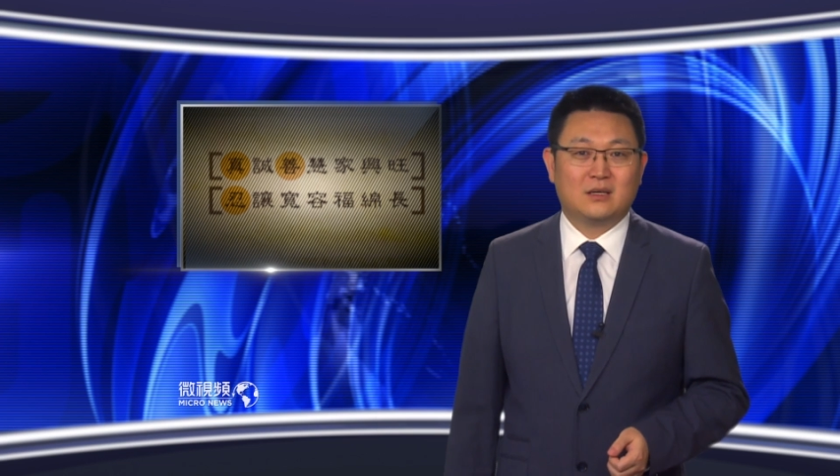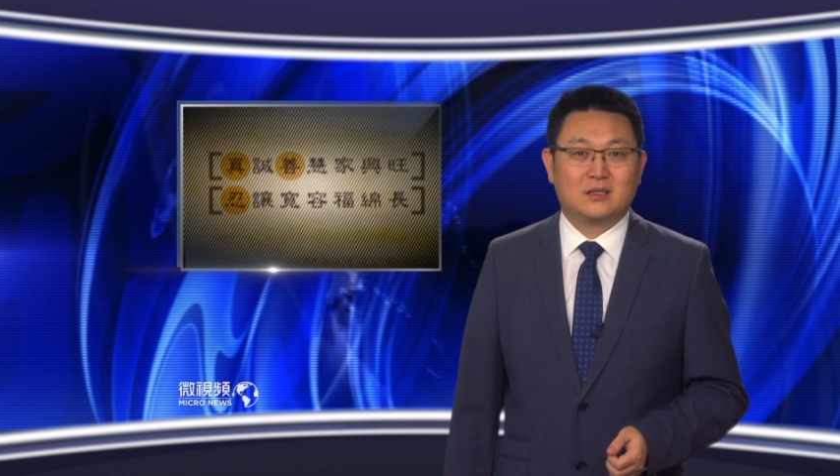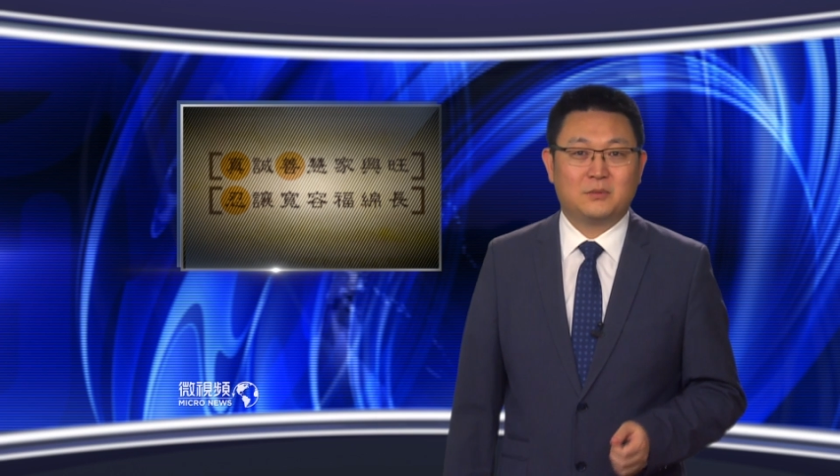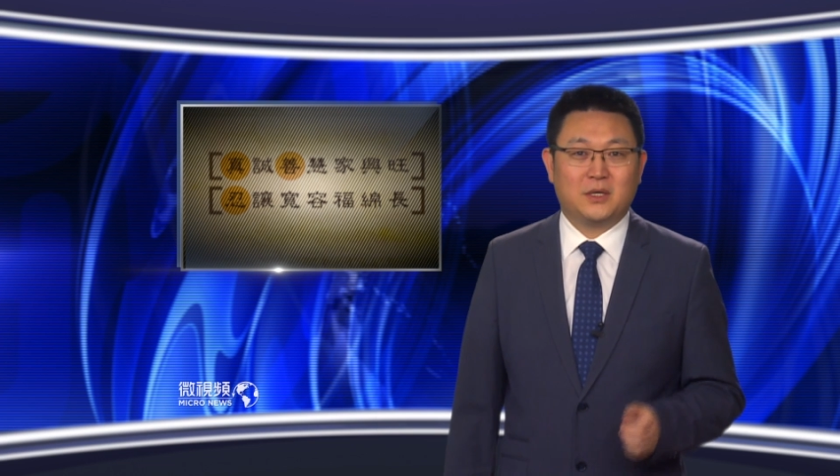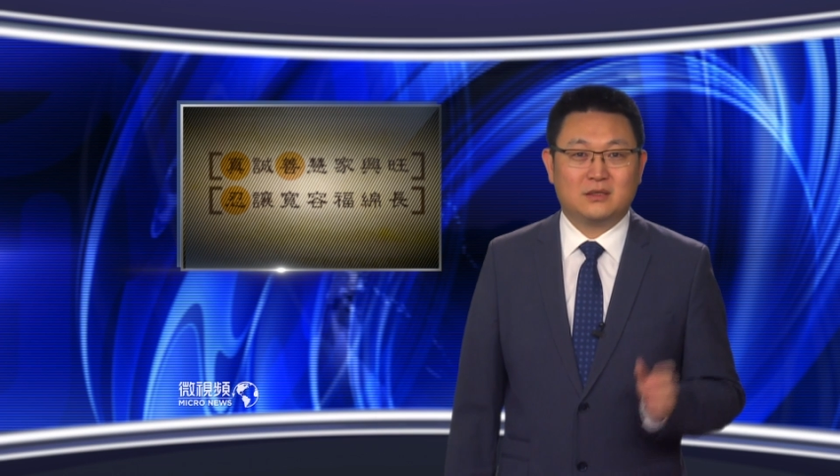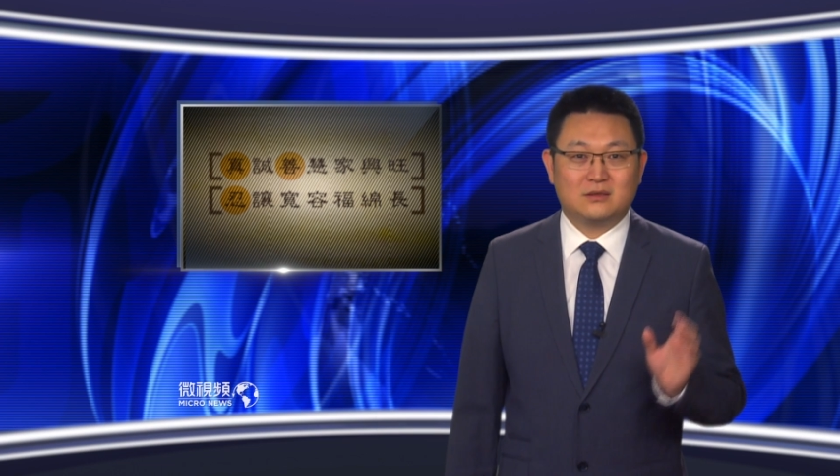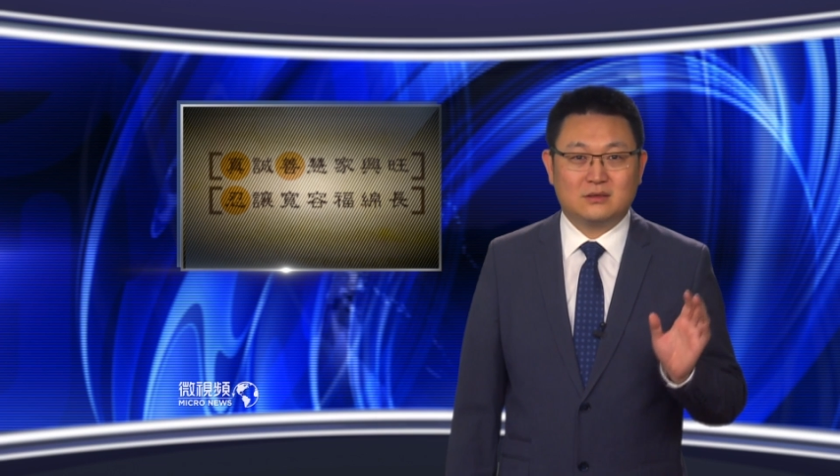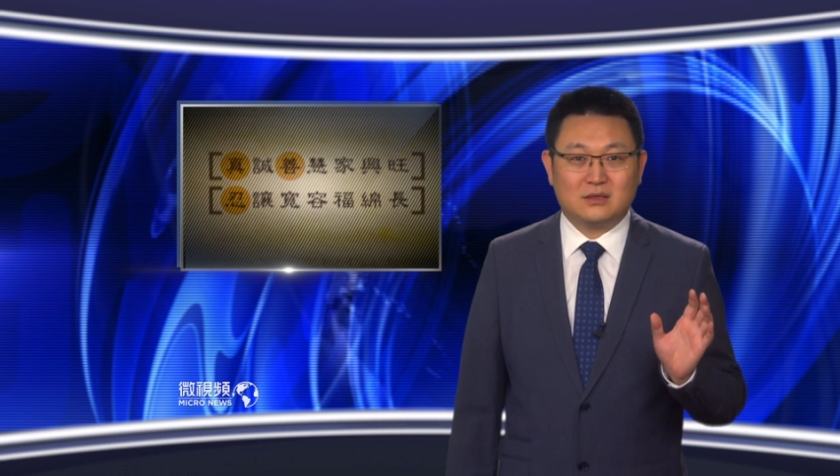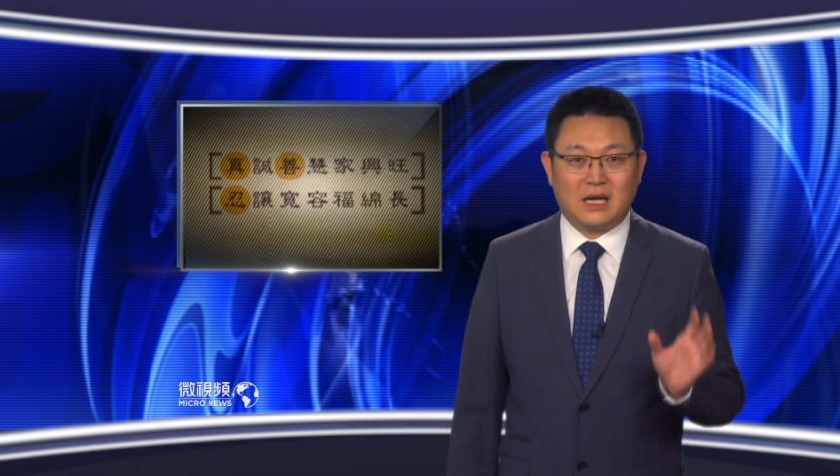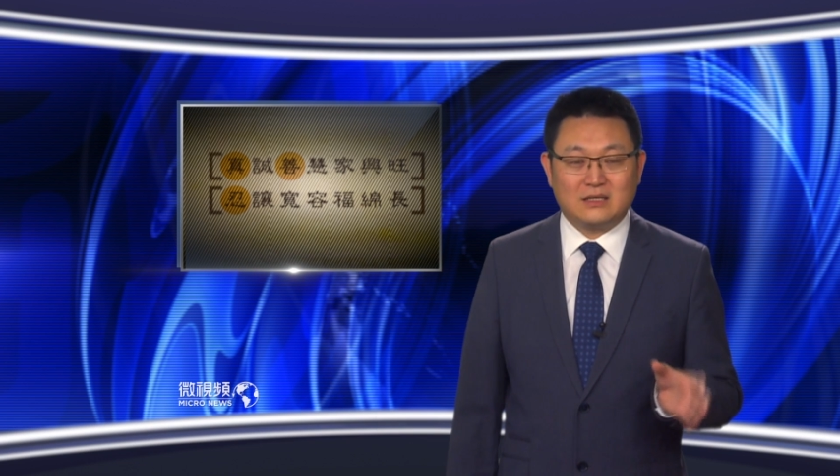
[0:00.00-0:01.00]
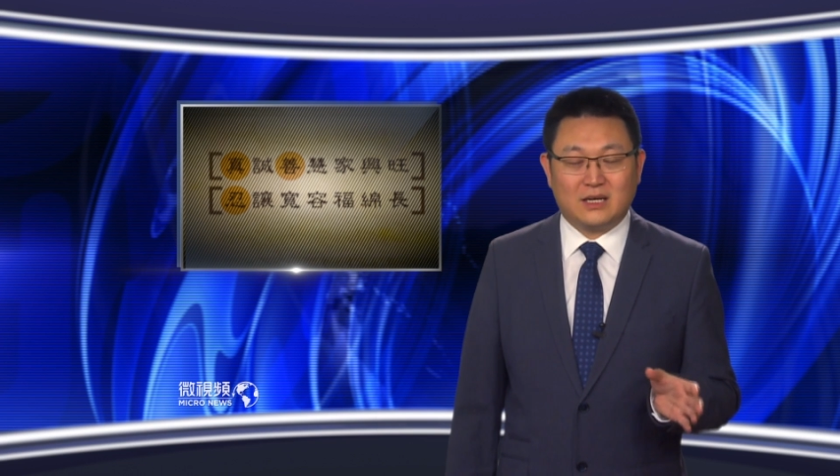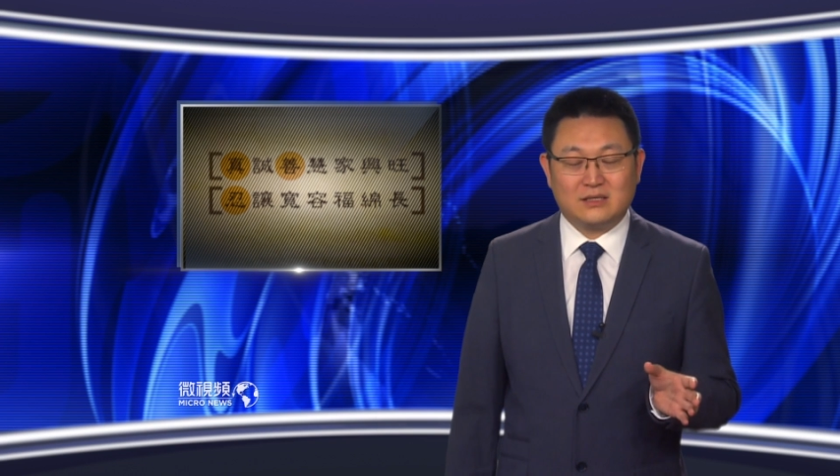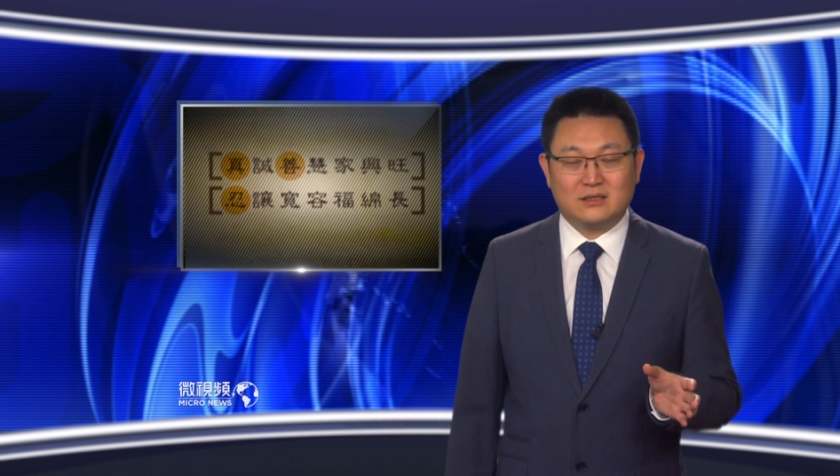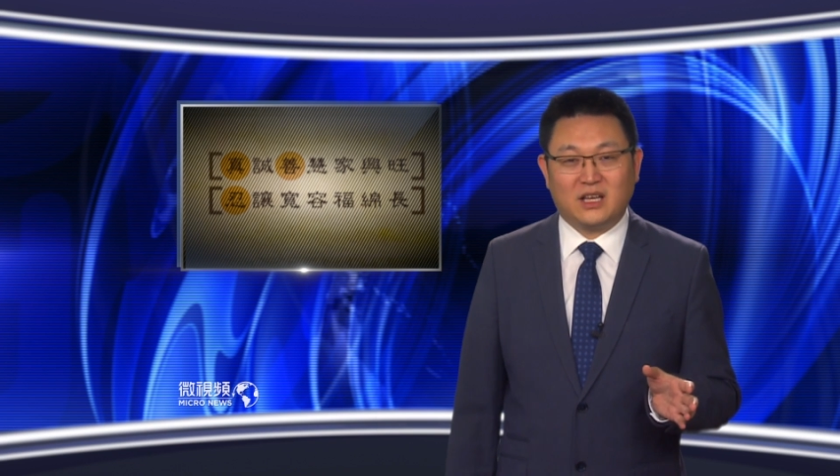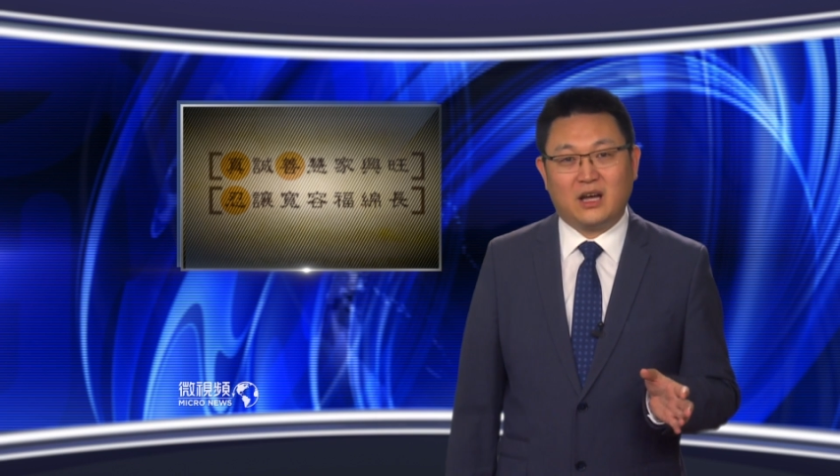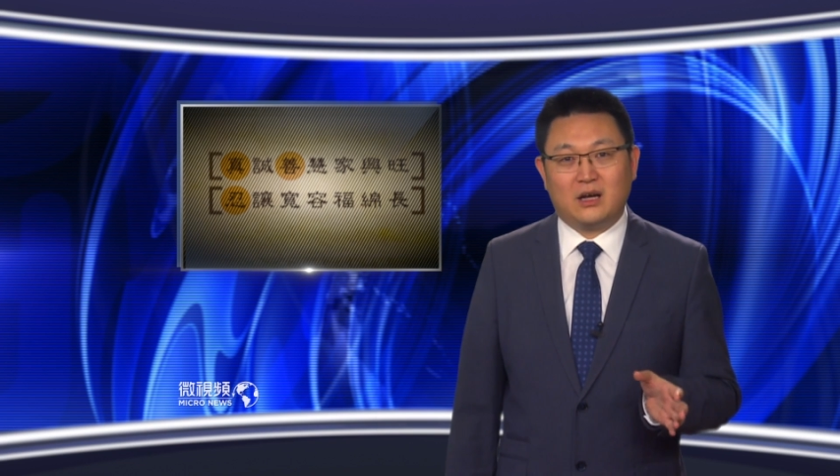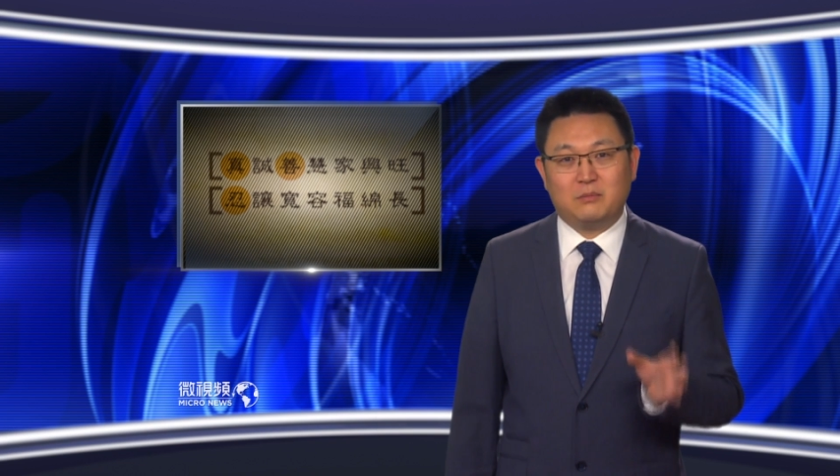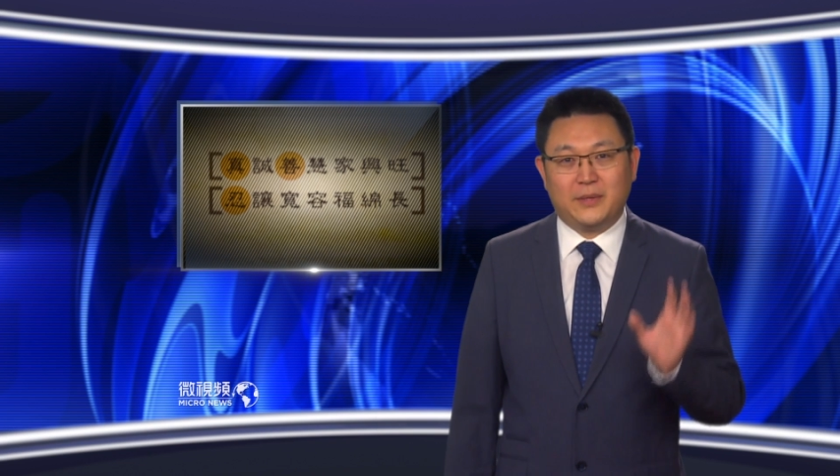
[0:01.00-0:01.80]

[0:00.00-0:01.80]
那么大家现在啊，